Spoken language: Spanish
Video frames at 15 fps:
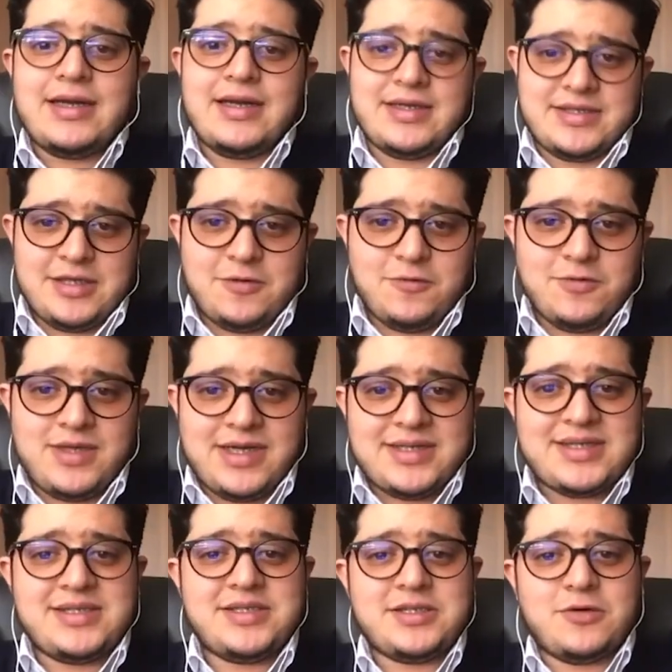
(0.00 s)
La segunda,
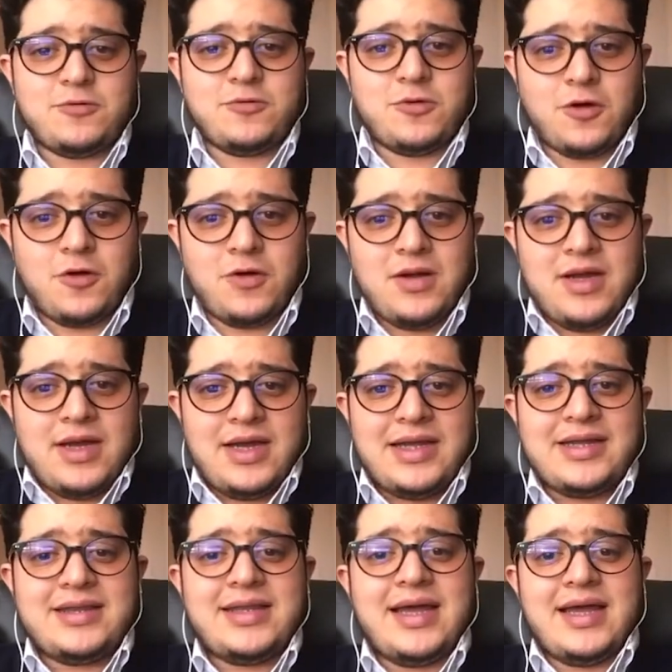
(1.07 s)
se instauró
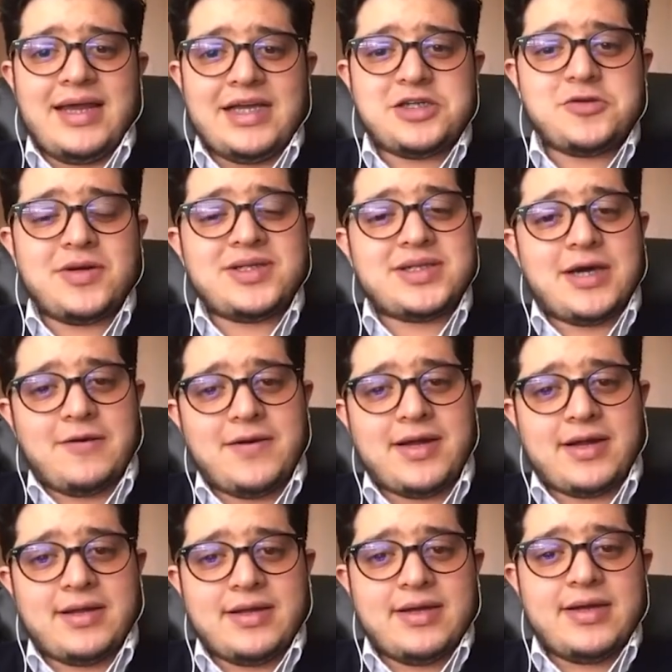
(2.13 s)
el derecho al
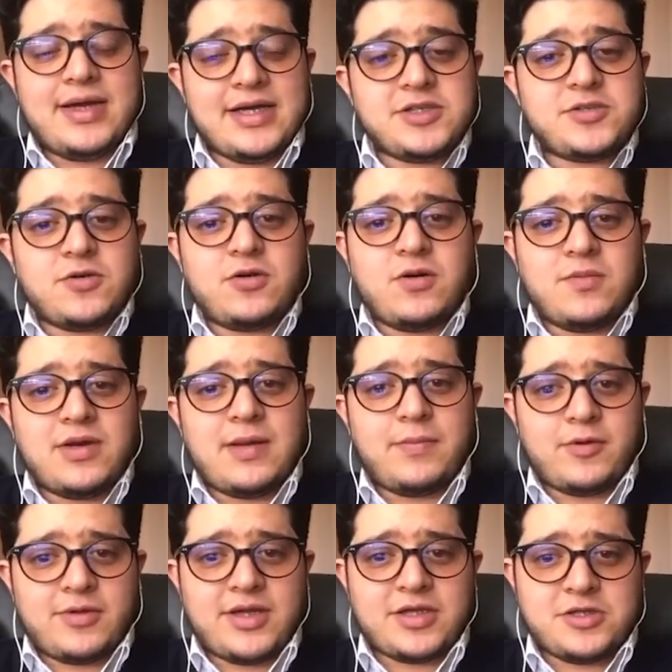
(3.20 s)
saber, esto como la
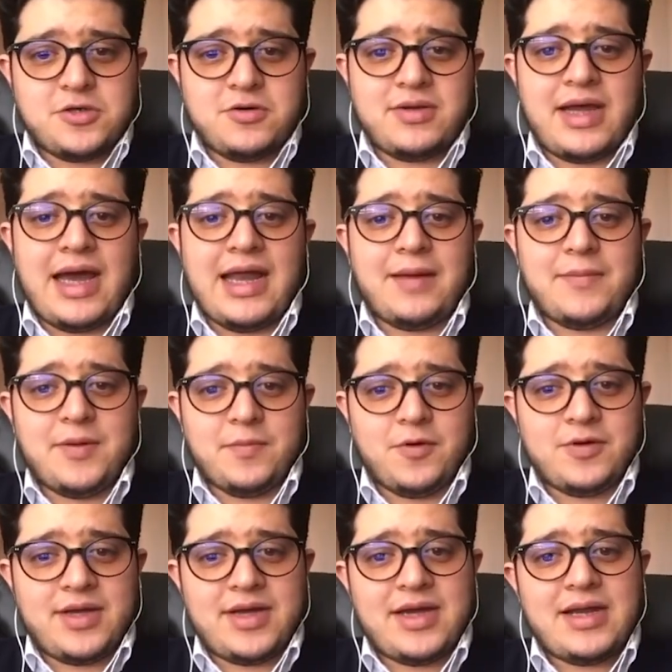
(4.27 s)
protección a la
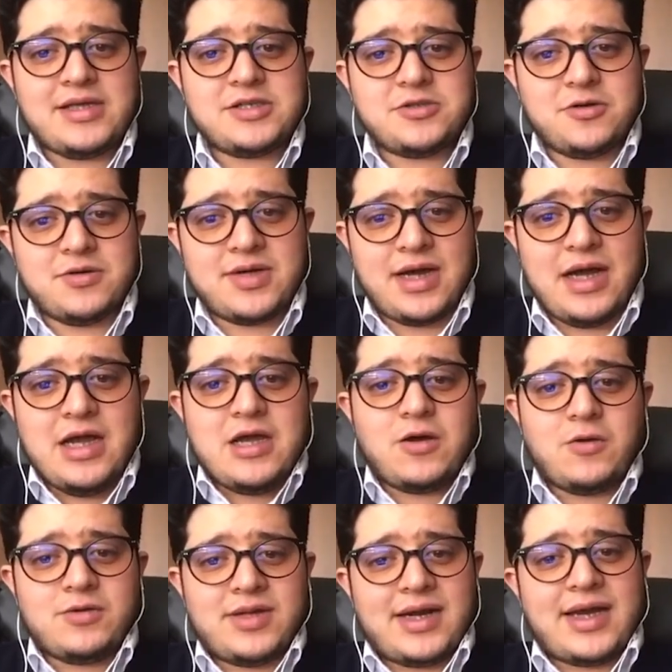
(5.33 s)
memoria y a la historia
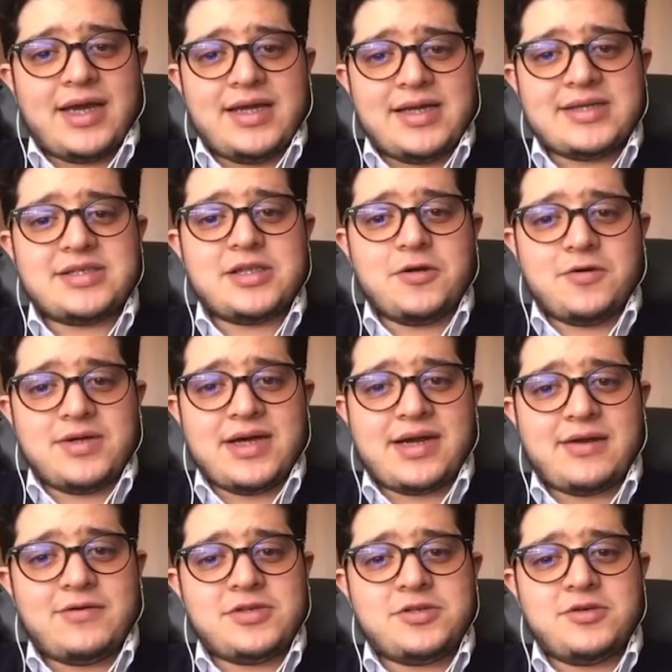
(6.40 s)
contra aquellas teorías
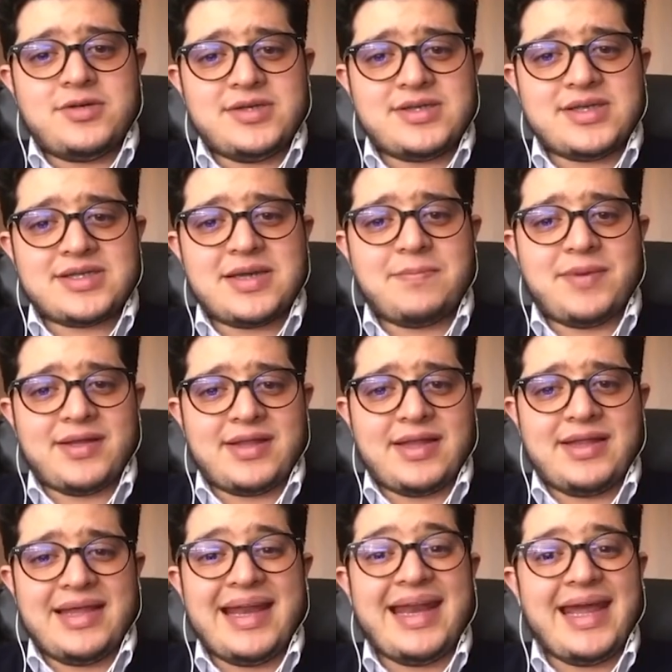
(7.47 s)
revisionistas que
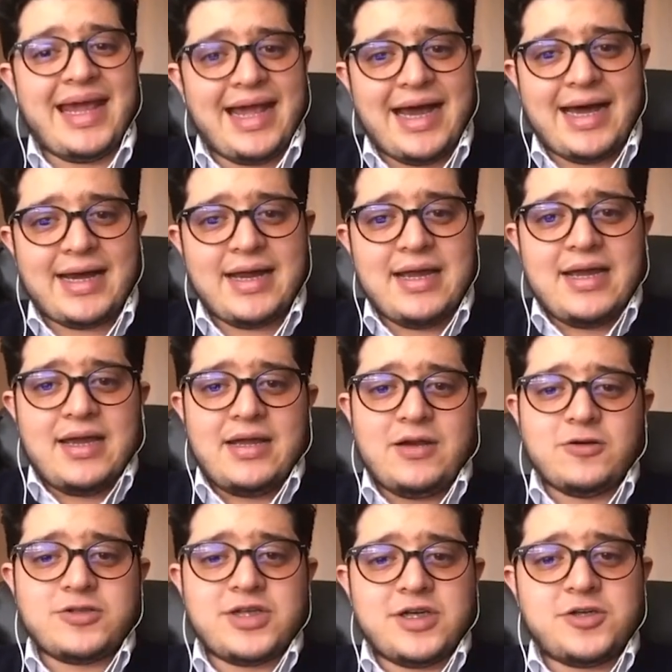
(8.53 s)
pretenden negar
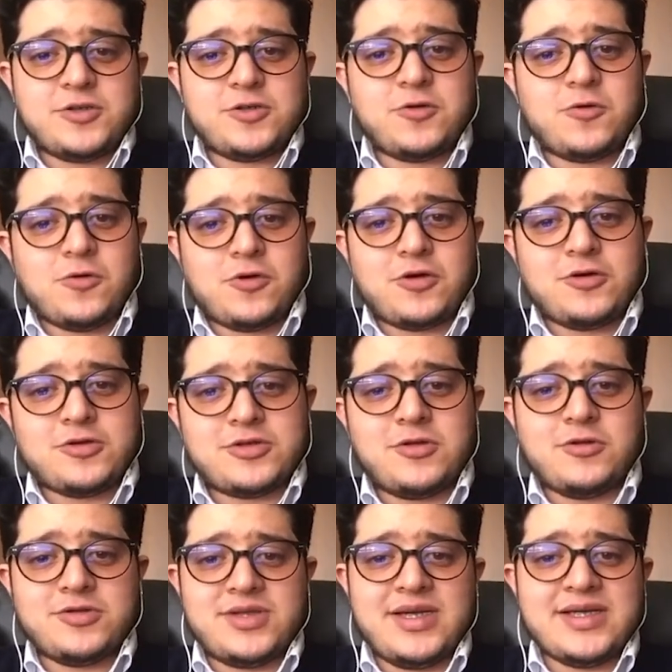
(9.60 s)
los hechos ocurridos
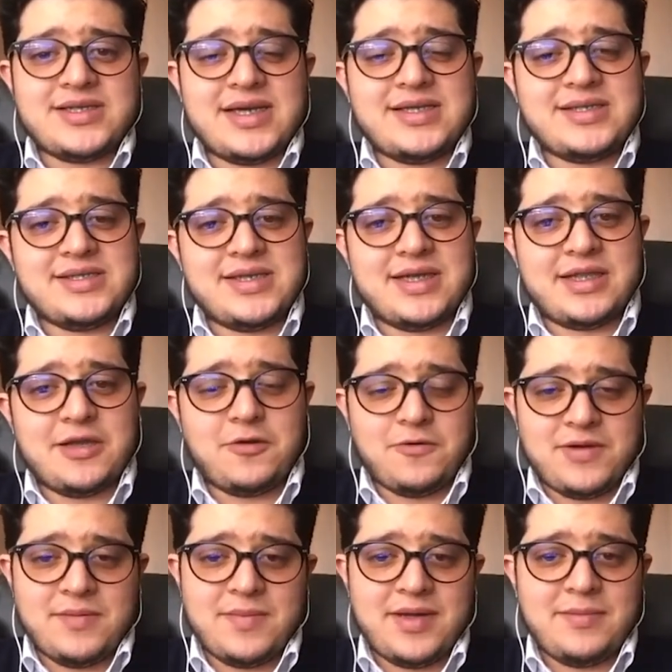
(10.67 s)
los días 6 y 7 de
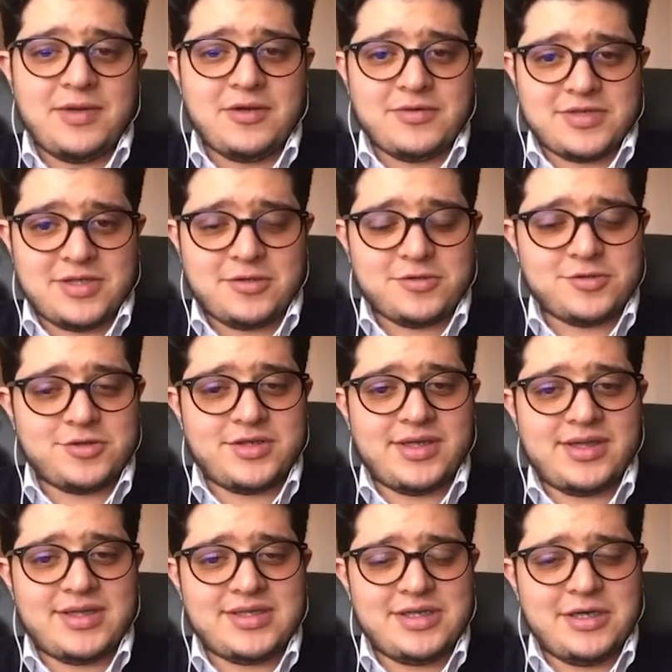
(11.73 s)
noviembre de
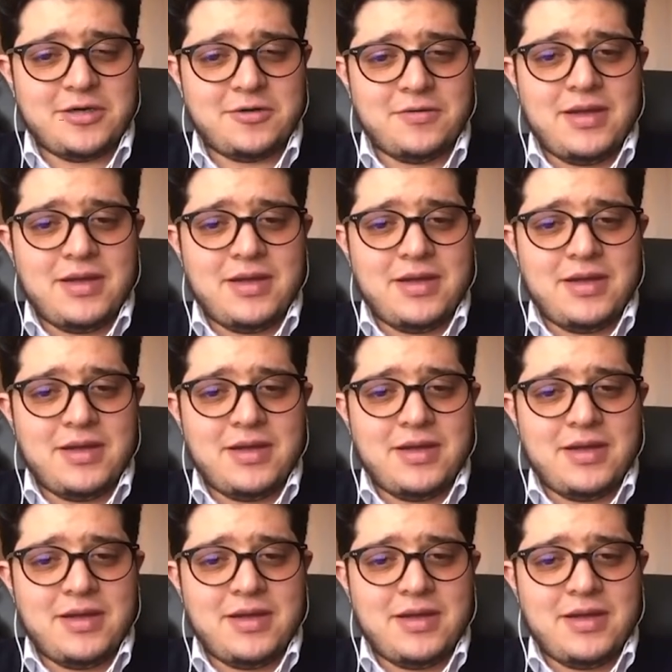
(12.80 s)
1985.